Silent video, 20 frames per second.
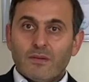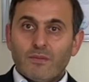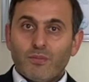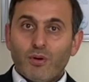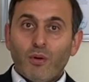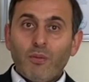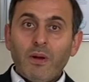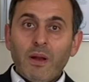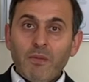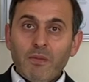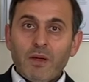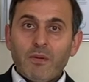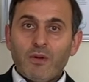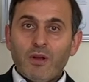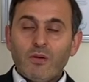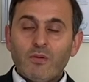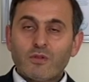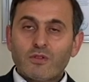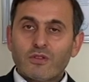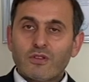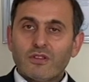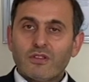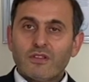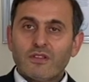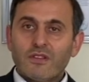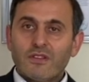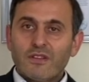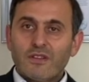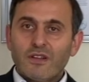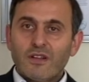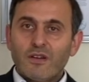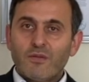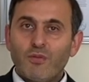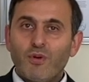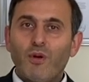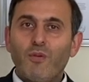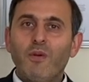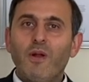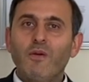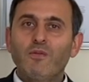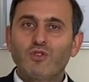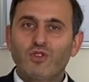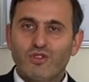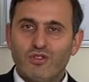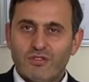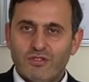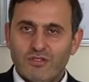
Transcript: Problem ne biliyor musun? Problem şu.